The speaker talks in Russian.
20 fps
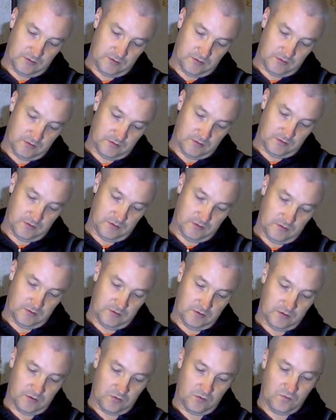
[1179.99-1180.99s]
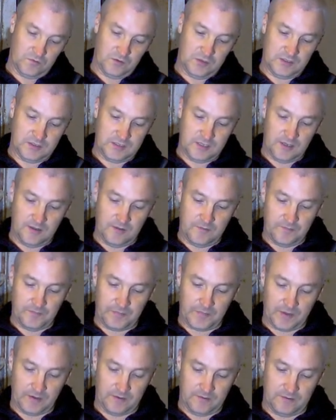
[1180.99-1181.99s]
э, ровный стал.
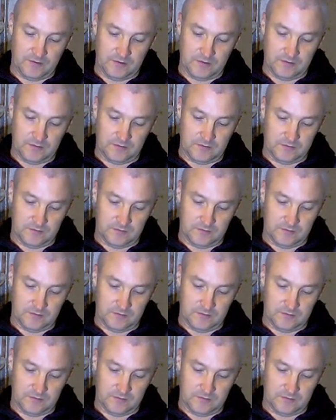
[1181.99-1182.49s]
Вот.